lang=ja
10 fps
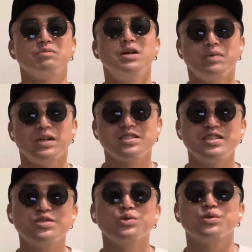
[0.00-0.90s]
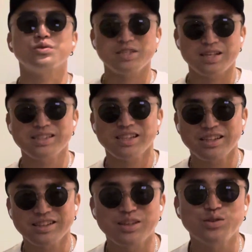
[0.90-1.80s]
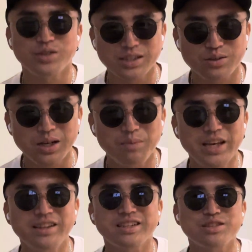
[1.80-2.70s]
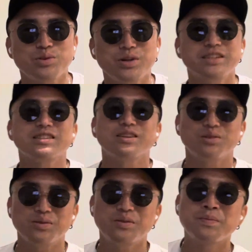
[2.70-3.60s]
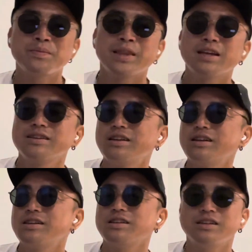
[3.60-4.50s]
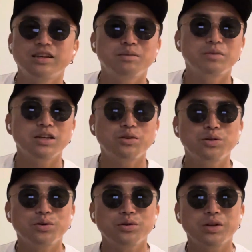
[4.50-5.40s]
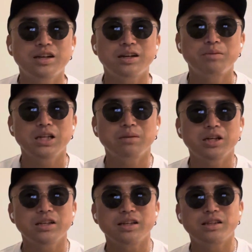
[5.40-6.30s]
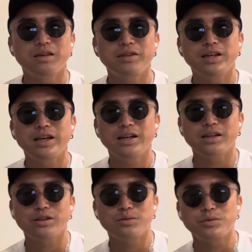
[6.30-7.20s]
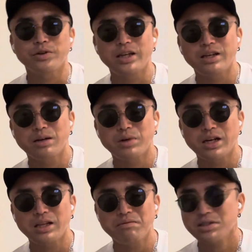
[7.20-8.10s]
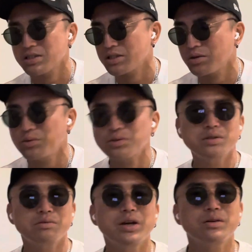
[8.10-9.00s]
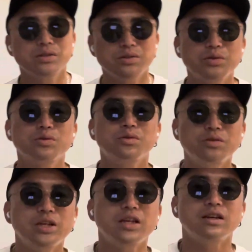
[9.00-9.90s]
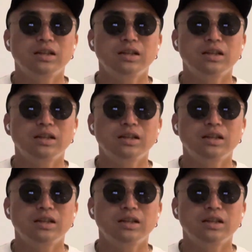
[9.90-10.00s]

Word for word: まあまあ師匠と打ち合わせに行ってるんでそれがメインなんでしょうがないんですけどで中でねいろいろとなんかまだまだ行ってみたいなって思うエリアもありますし本当それそういうとこに